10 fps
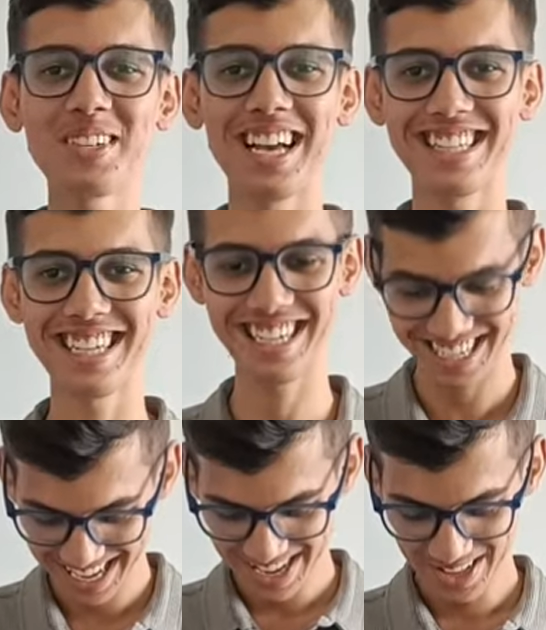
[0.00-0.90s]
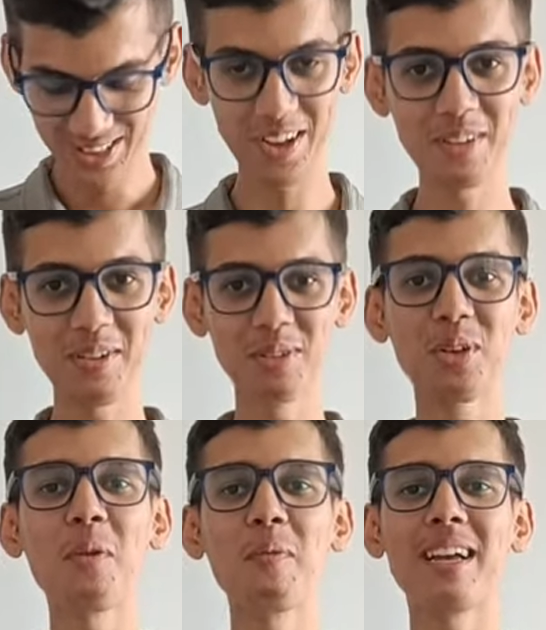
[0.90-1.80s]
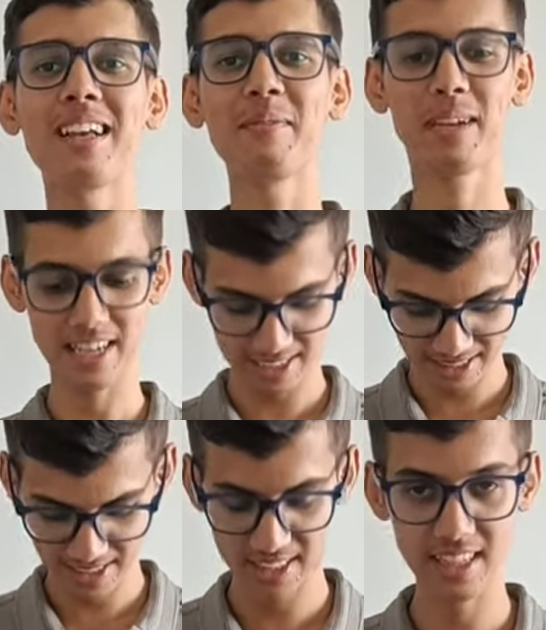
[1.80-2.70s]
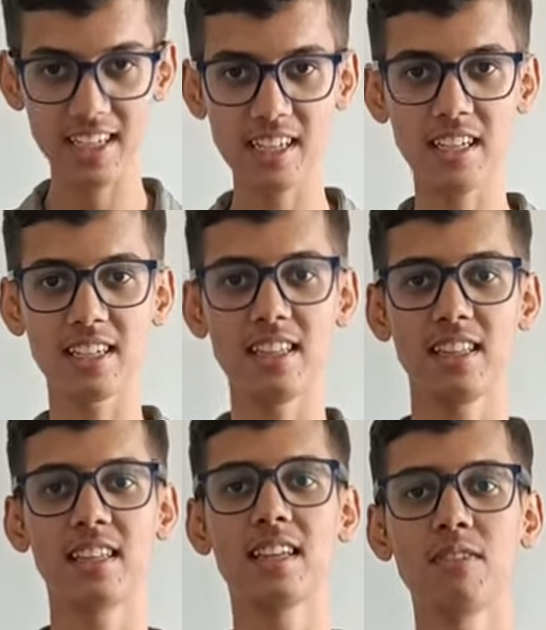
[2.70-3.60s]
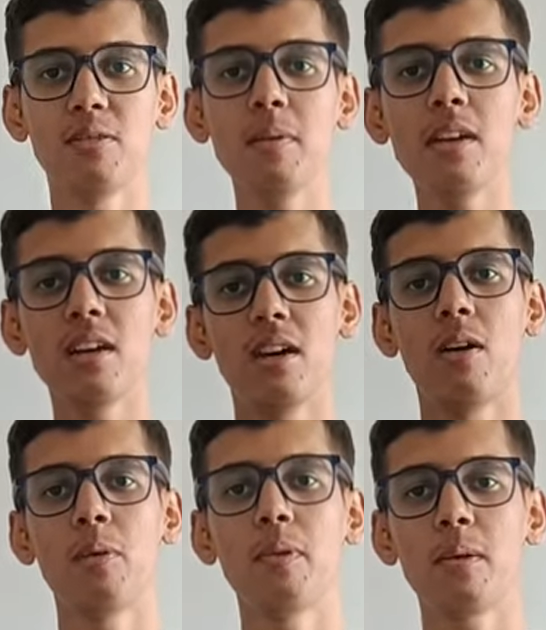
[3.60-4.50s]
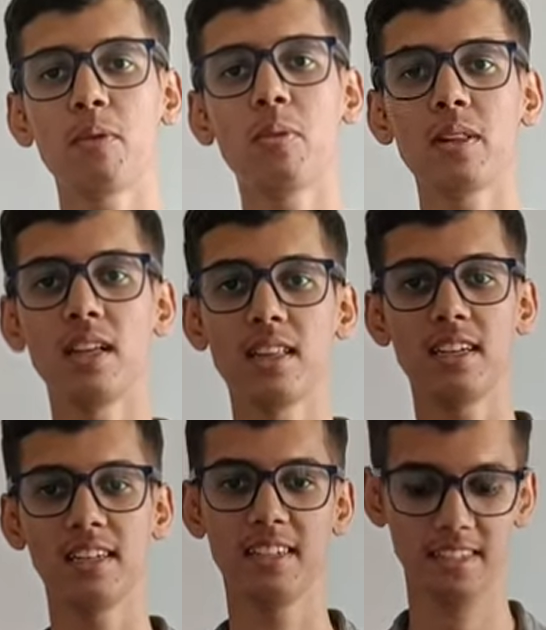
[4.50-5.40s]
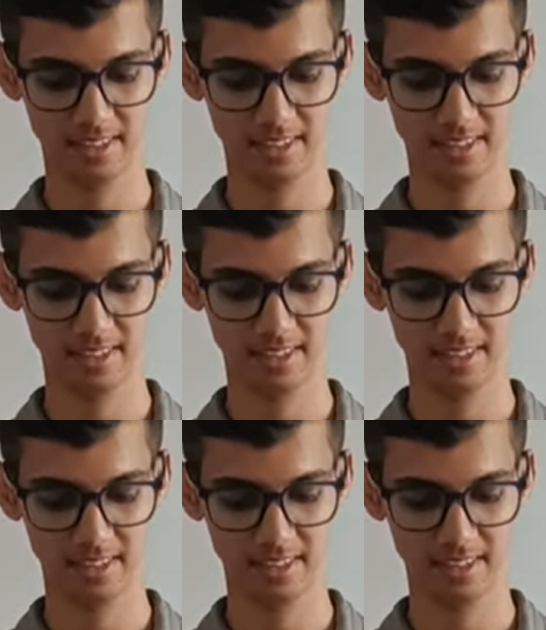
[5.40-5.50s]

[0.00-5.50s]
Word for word: को ही आ जाए तो अभी हम उसको पहना के देखते हैं कि कैसा दिखता है उस पर और फिर आपको बताते हैं